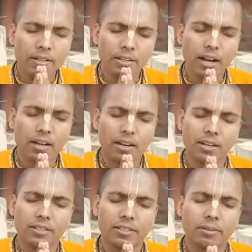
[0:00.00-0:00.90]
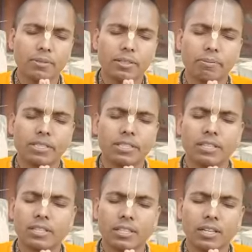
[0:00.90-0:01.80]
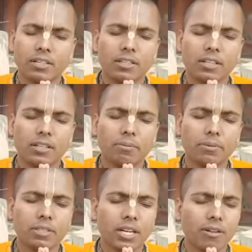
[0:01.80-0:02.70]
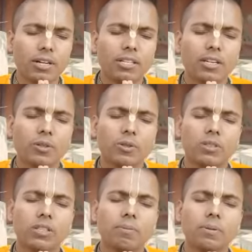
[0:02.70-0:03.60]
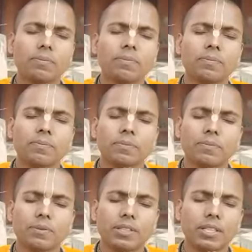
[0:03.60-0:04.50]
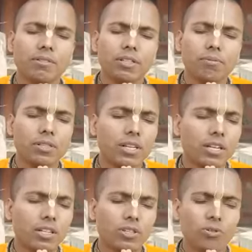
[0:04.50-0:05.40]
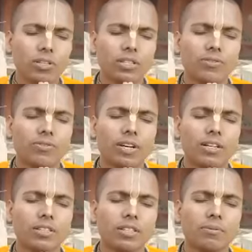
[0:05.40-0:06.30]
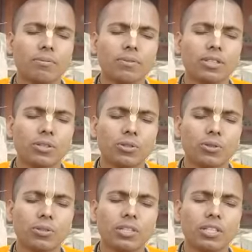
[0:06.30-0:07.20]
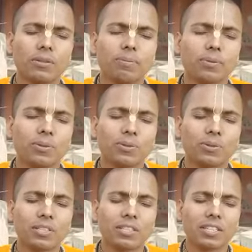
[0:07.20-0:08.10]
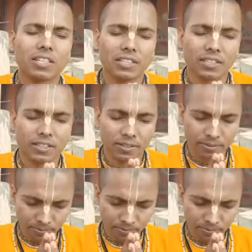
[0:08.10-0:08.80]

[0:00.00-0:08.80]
नारायणं नमस्कृत नरं चैव नरोत्तमं देवीं सरस्वतीं व्यासं ततो जयम् उदीरयेत्